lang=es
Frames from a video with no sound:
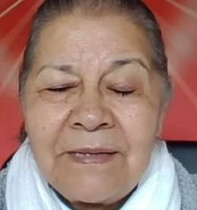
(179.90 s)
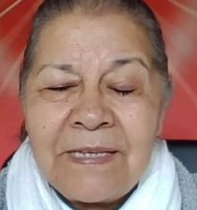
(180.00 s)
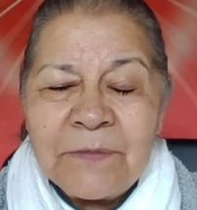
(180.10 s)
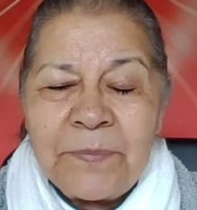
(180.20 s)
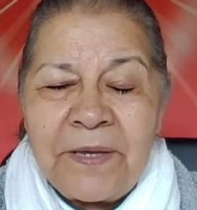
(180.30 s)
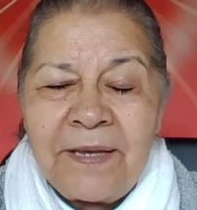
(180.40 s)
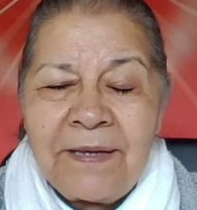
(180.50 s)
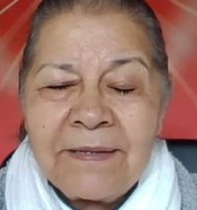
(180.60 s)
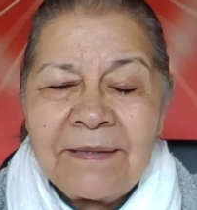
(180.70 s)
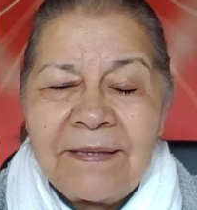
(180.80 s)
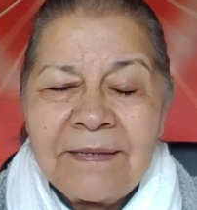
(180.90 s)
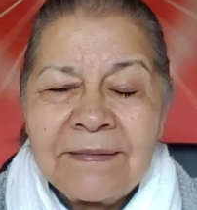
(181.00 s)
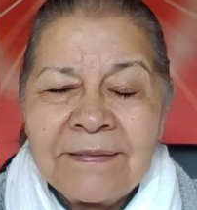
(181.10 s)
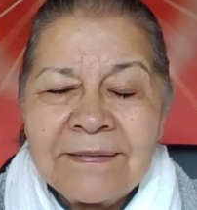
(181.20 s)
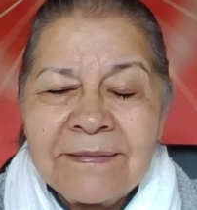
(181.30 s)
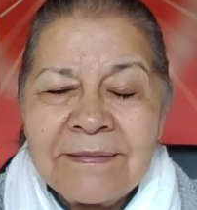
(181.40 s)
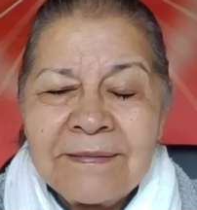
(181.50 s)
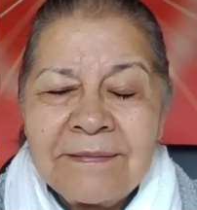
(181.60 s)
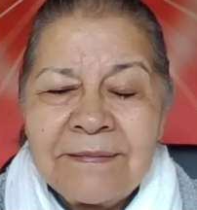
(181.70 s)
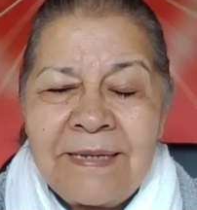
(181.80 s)
las
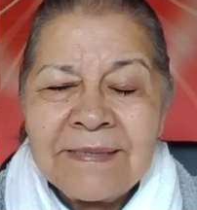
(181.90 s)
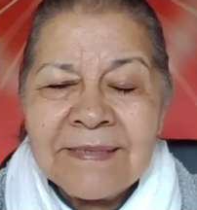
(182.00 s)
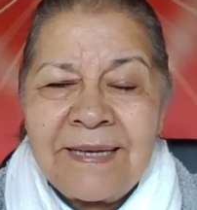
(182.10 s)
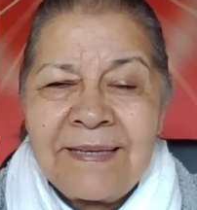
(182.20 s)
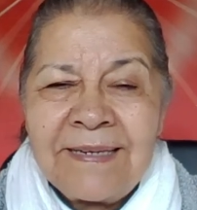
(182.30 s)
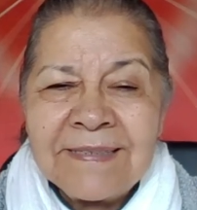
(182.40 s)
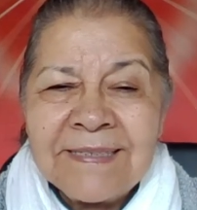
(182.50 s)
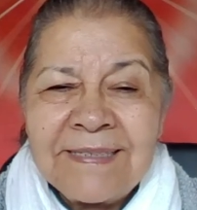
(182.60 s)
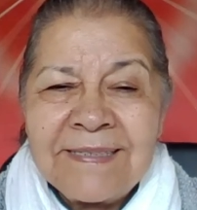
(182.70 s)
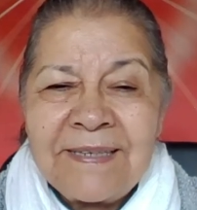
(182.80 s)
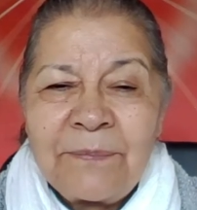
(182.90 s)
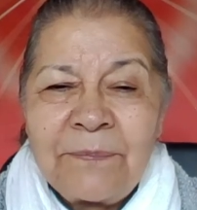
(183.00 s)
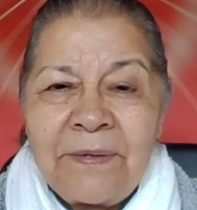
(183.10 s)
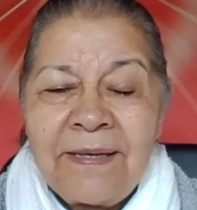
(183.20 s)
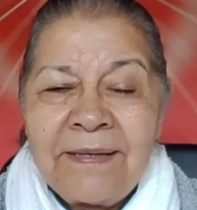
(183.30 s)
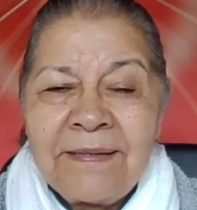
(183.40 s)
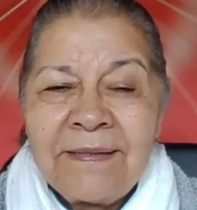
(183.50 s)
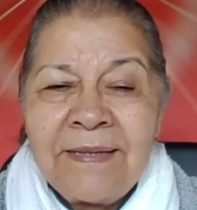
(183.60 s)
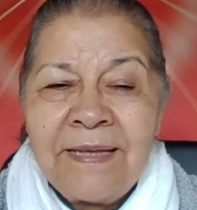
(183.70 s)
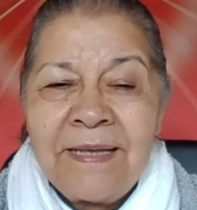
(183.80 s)
piernas, las caderas que estén bien,
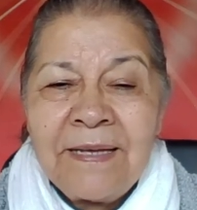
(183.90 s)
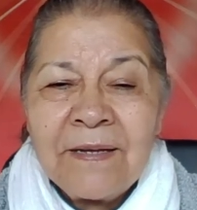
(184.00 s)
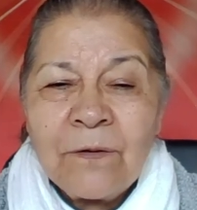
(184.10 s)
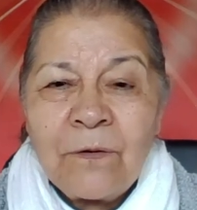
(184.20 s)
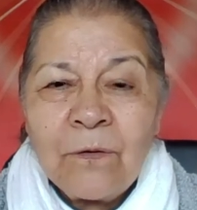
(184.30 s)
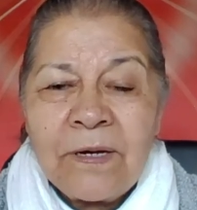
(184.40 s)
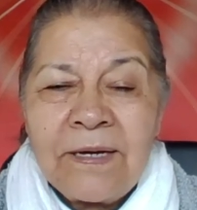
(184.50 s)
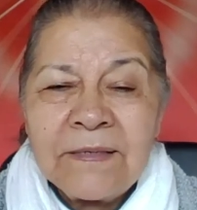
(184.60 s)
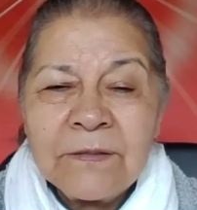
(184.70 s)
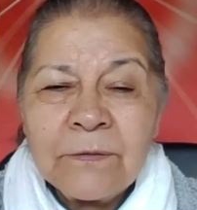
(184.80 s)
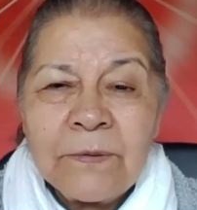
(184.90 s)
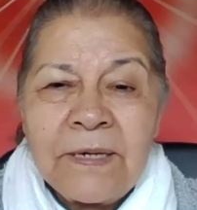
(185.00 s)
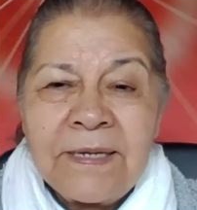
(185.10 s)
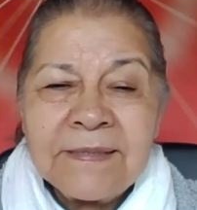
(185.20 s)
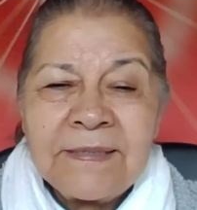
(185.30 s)
colocada sobre la